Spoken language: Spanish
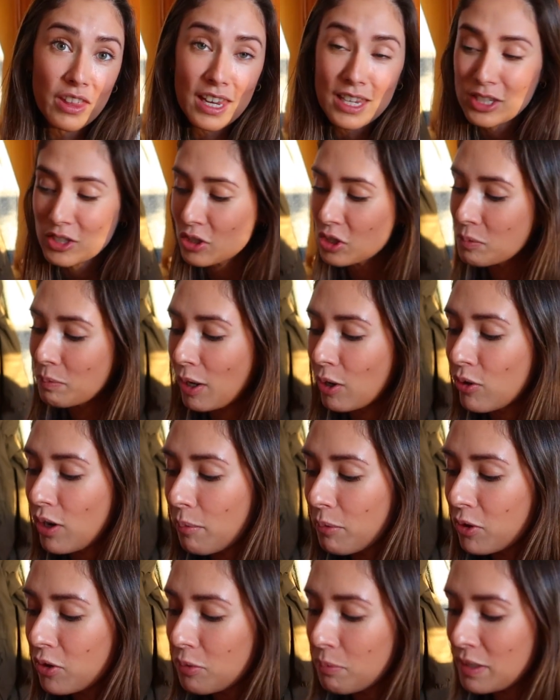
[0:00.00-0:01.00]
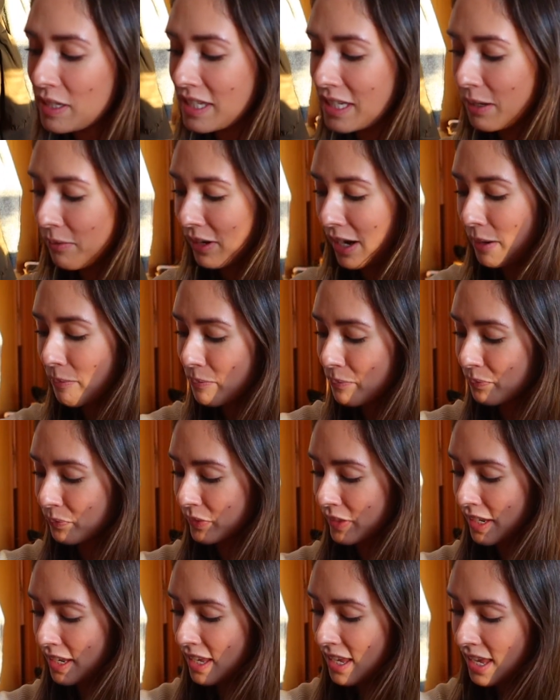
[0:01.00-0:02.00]
de estos para un amigo invisible
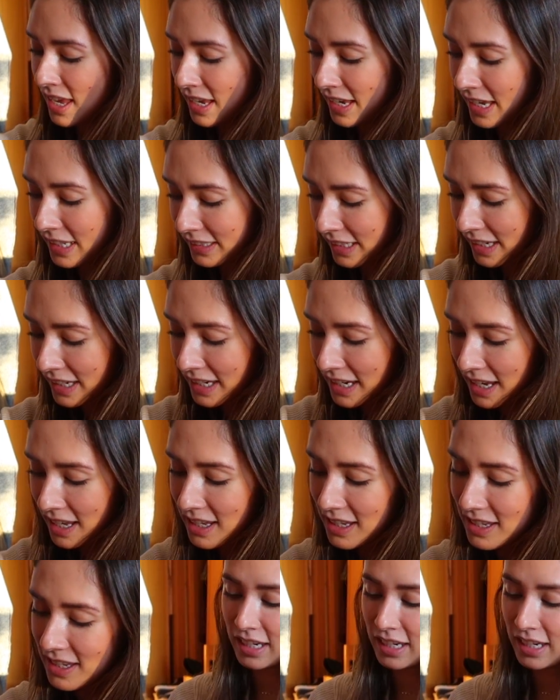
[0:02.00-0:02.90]
que tenía